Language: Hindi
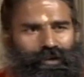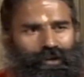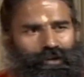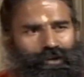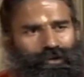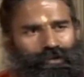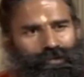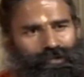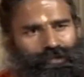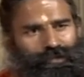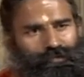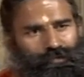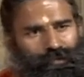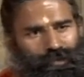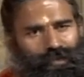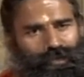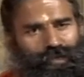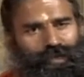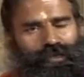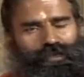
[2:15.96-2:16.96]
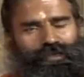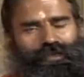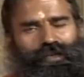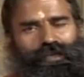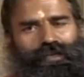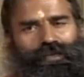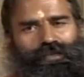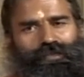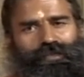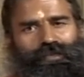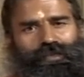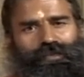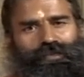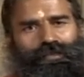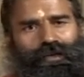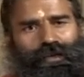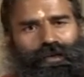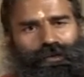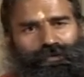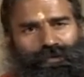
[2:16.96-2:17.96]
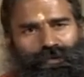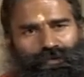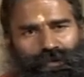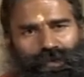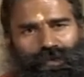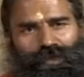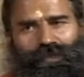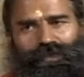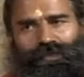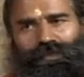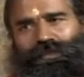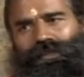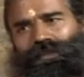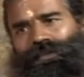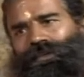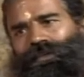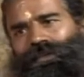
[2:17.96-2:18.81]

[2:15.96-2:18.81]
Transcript: और इस मिथ्या ज्ञान से इस अविवेक से